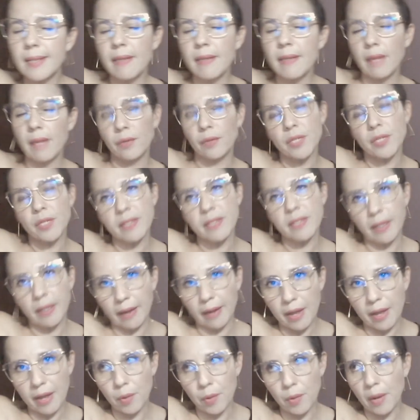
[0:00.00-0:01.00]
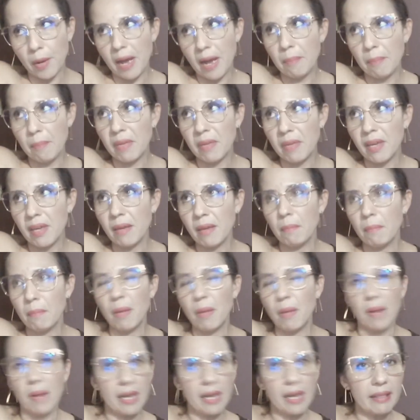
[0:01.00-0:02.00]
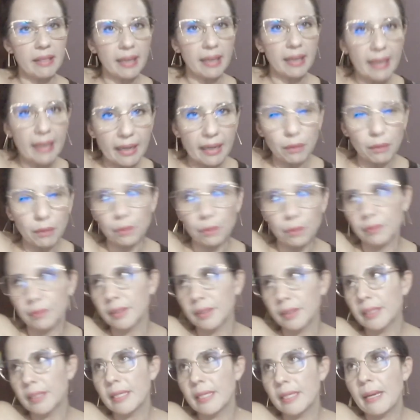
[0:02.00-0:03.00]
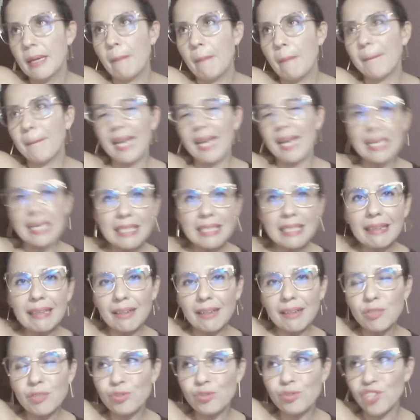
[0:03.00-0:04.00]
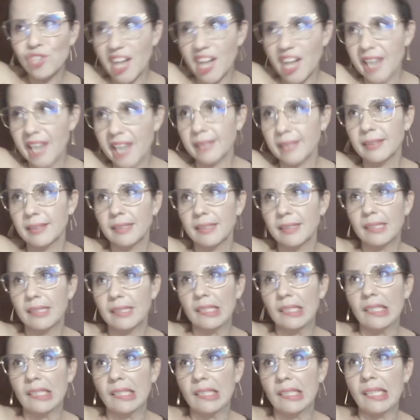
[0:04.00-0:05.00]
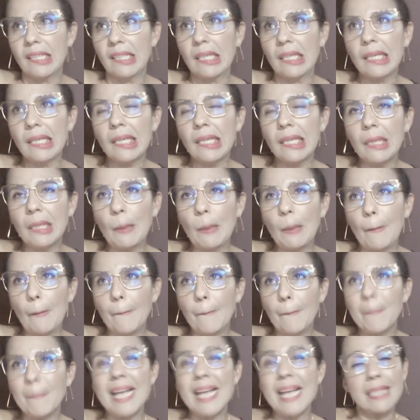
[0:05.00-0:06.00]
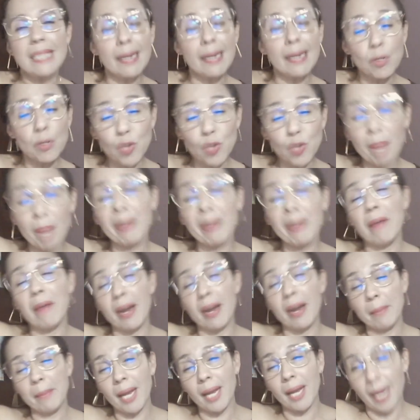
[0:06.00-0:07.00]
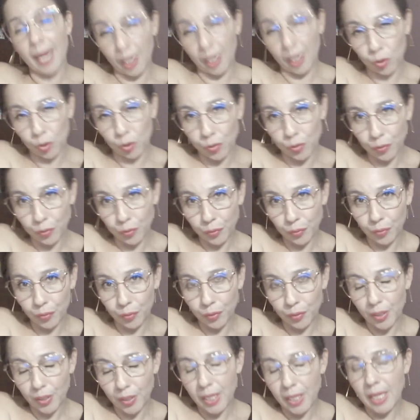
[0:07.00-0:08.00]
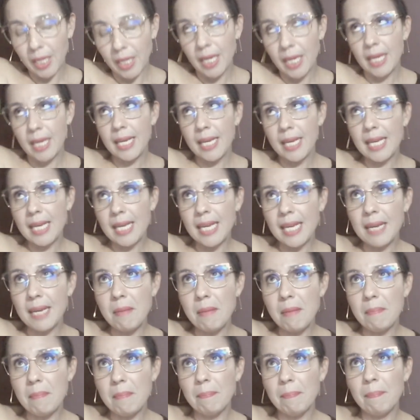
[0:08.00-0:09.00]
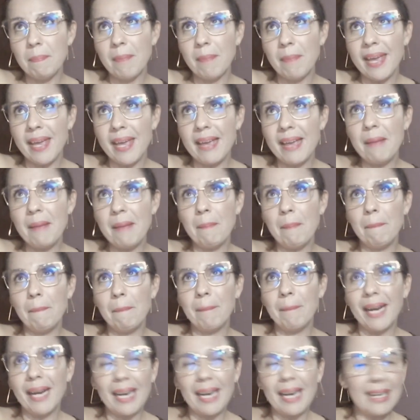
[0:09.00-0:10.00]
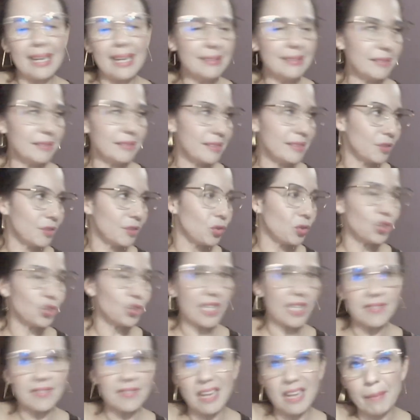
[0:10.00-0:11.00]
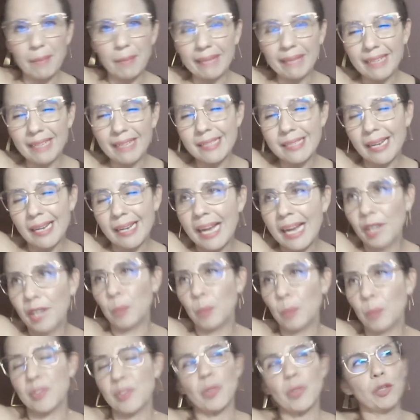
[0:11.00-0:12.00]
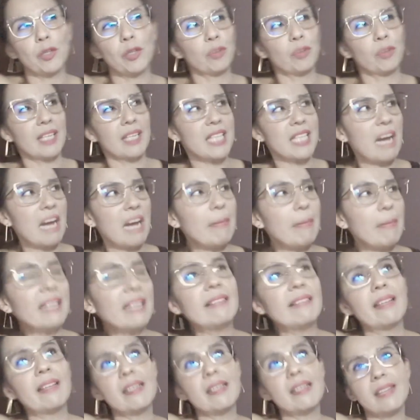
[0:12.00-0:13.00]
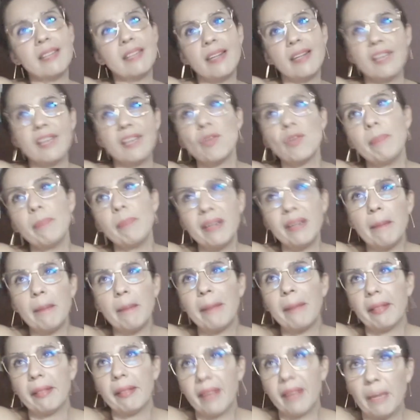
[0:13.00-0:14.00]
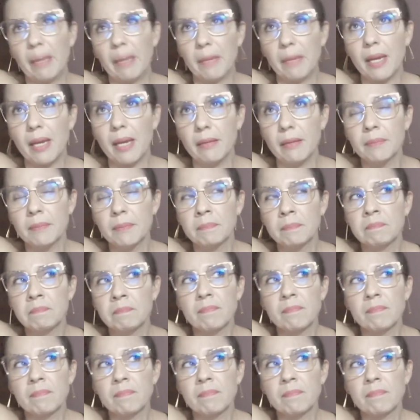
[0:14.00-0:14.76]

días de habernos encerrado, a mí me bajan de cargo, me hacen renunciar y me hacen renunciar para bajarme de cargo. Y me bajan sustancialmente el salario. Pues cuando te llaman y te dicen eso en plena pandemia,